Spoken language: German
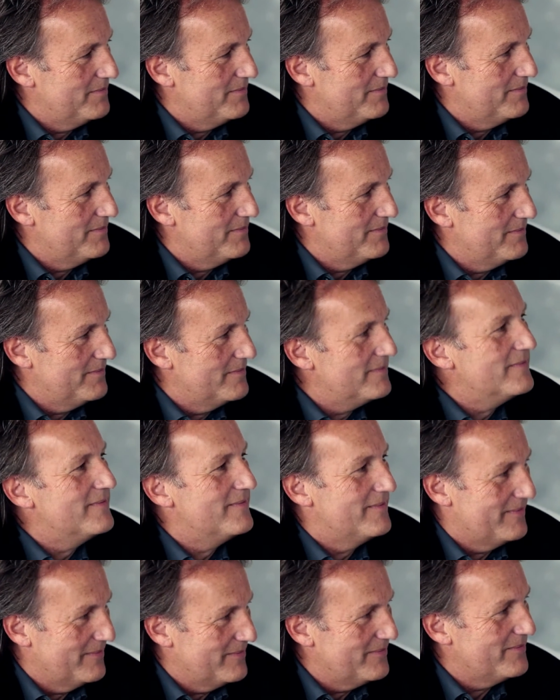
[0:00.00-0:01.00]
kreieren.
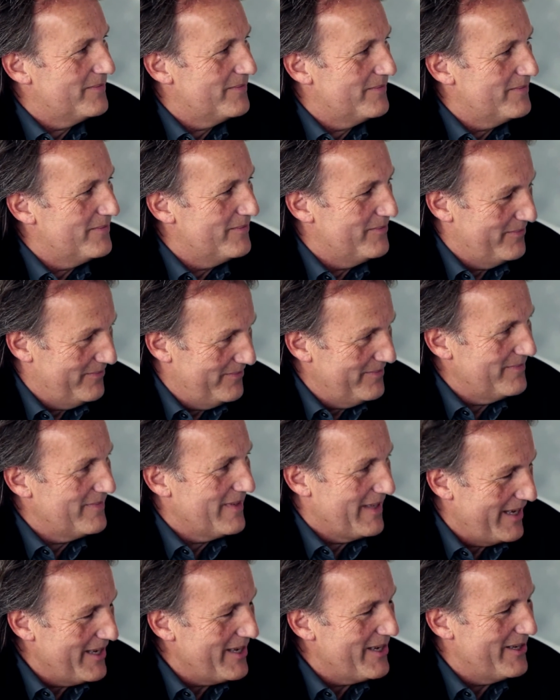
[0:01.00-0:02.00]
Mhm.
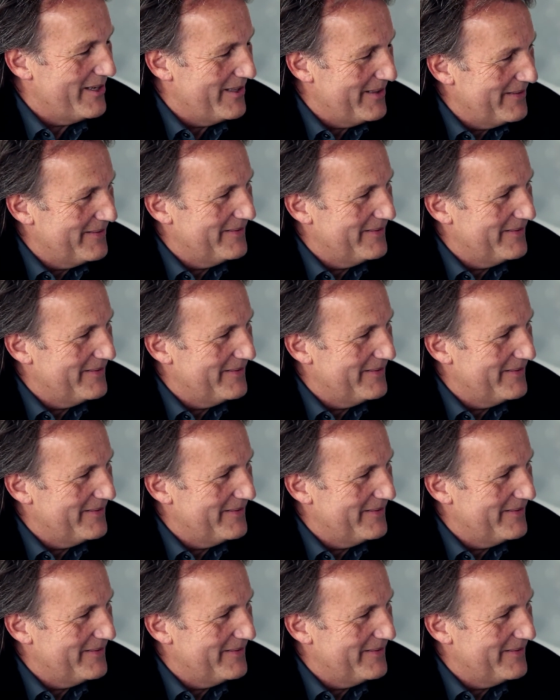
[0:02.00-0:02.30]
Verstehen Sie?